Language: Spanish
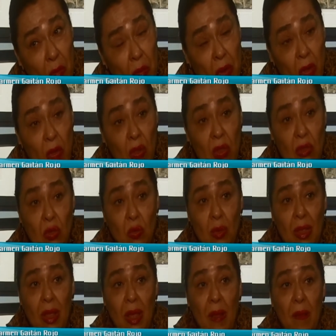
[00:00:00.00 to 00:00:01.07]
periodo de su
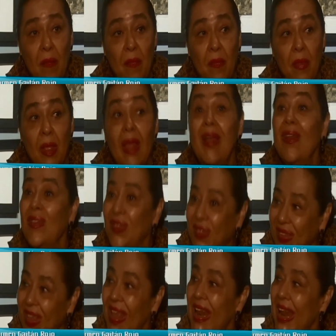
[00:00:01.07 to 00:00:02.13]
vida,
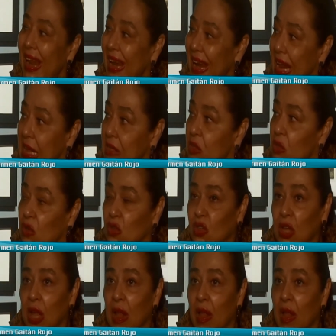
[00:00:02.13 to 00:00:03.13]
tienen rasgos